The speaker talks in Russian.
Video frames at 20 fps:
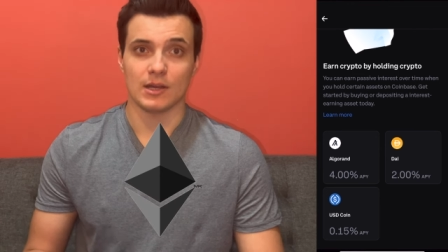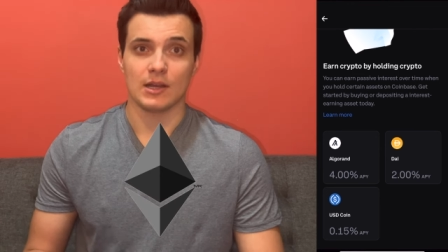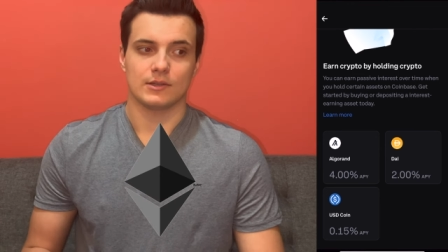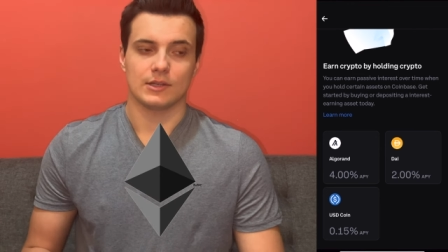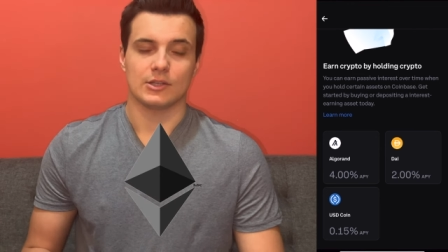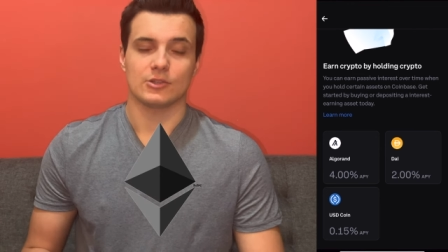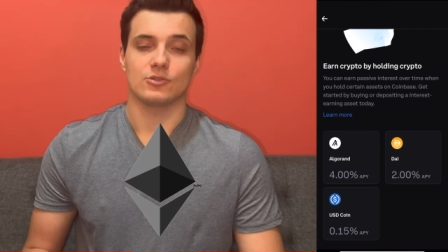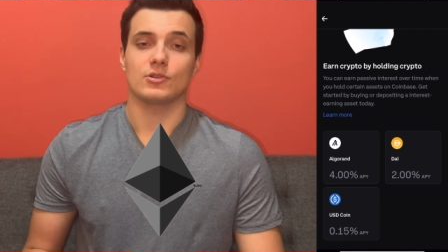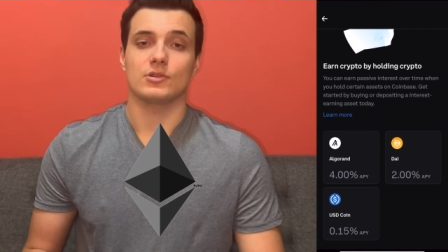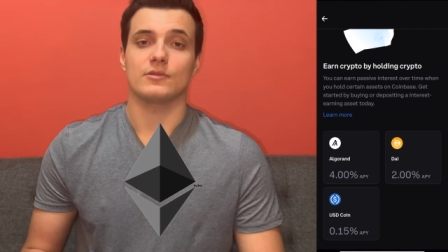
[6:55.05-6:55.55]

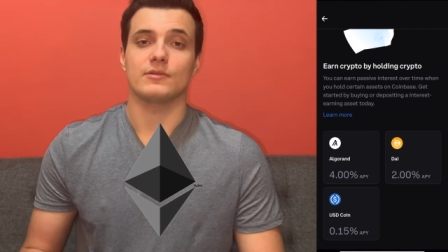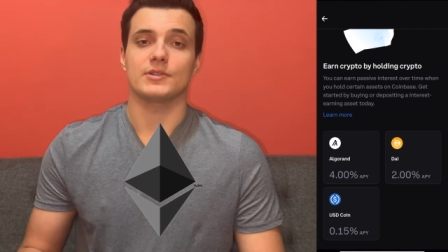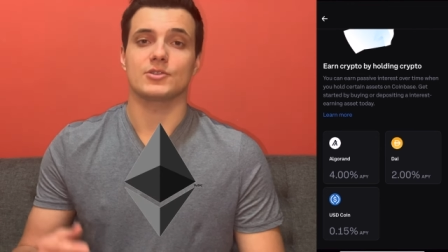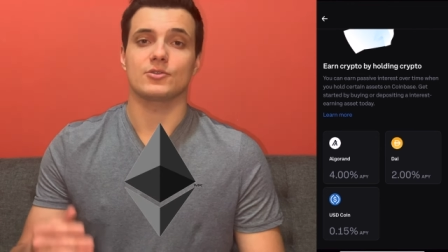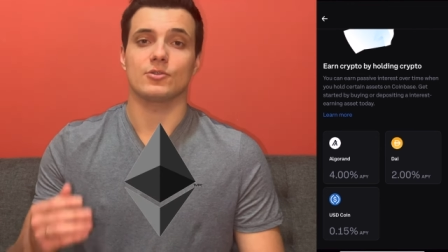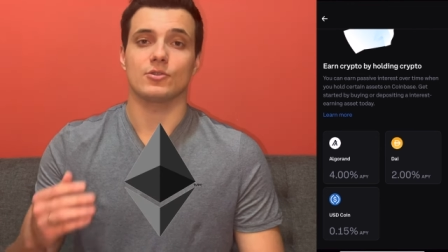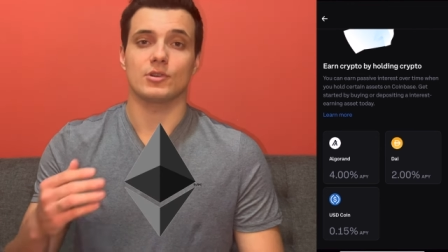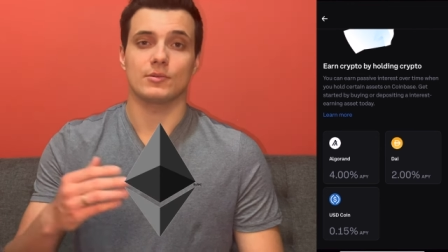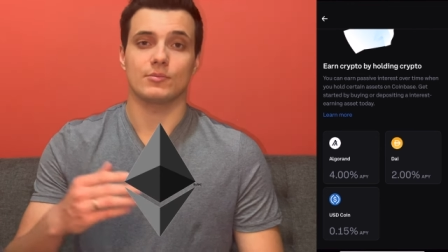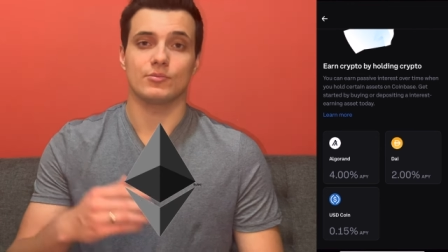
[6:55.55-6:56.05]
которого
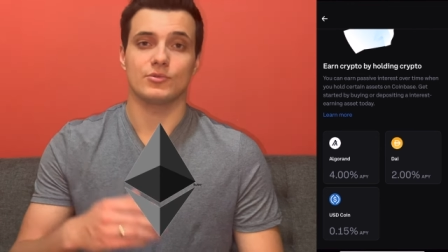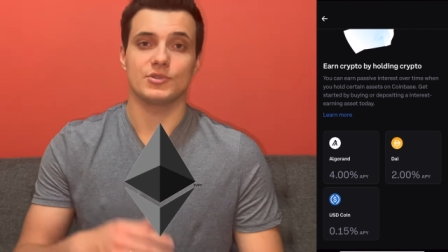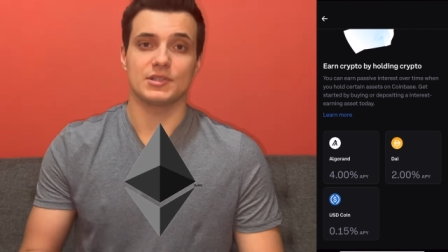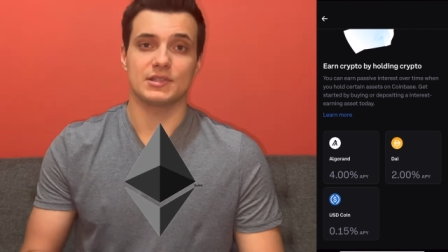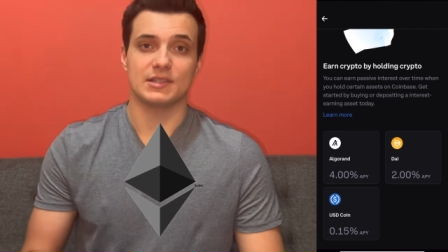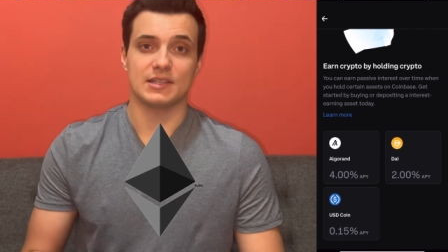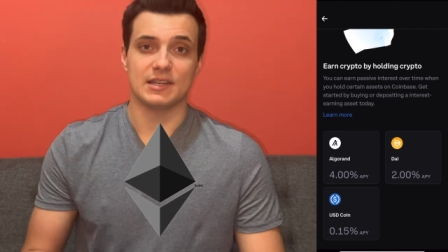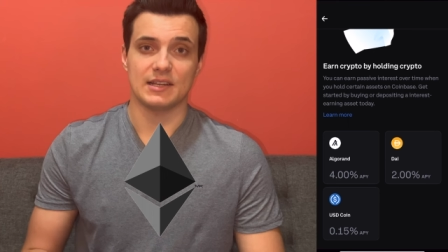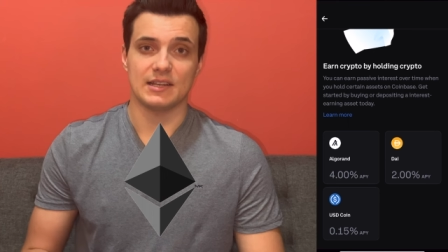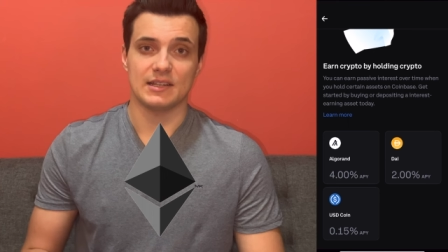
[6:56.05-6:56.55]
скоро будет
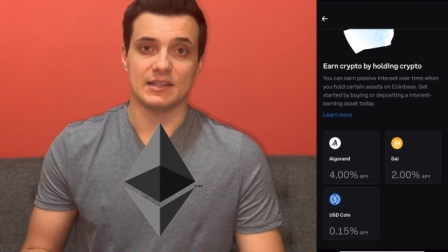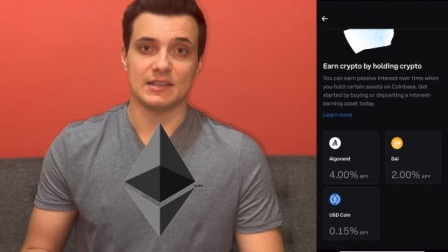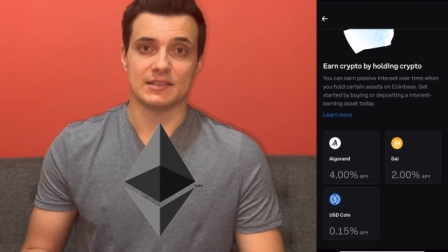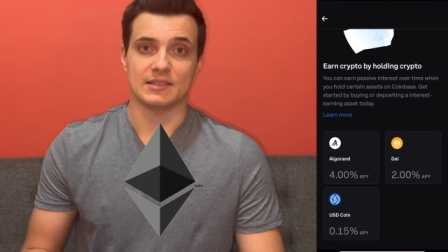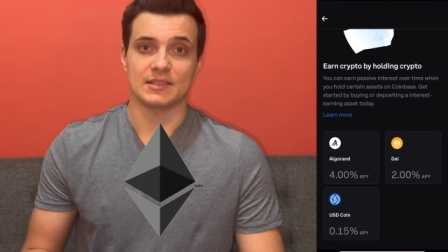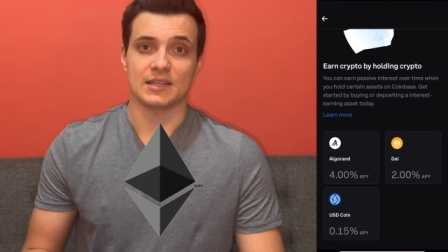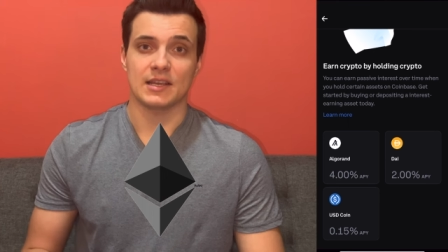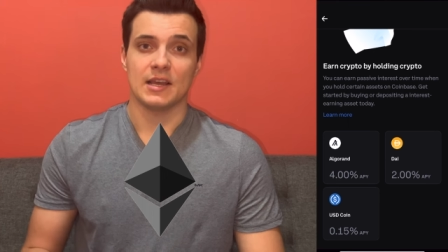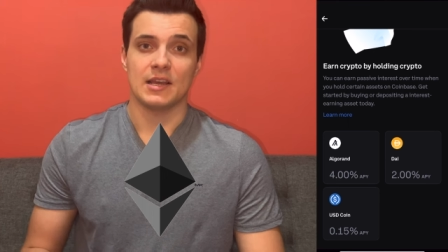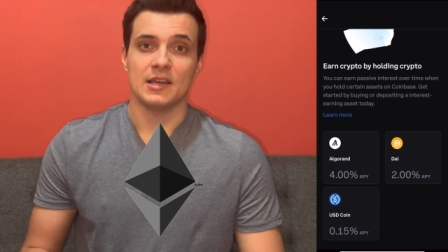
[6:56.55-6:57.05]

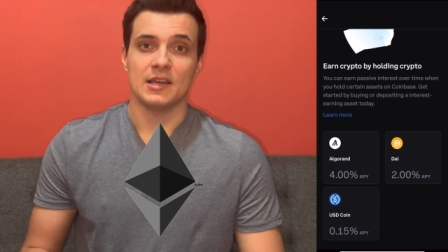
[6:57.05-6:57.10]
релиз,